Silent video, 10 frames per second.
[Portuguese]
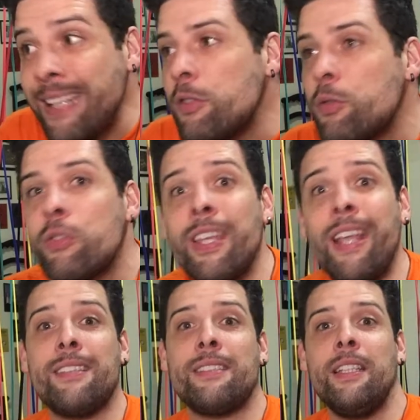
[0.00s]
Isso se
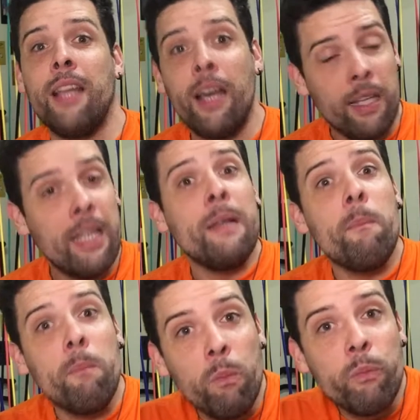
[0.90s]
ensina
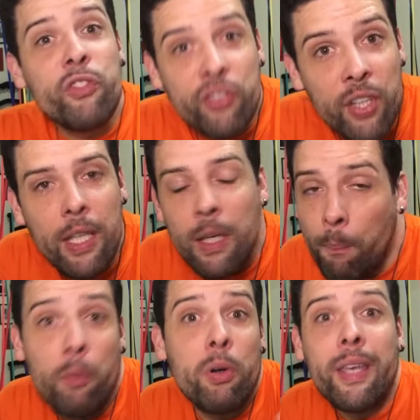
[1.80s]
hum, sim e
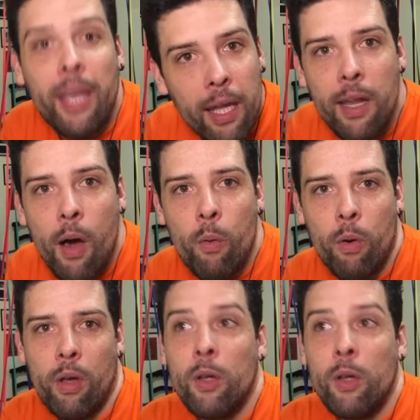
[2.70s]
por que não?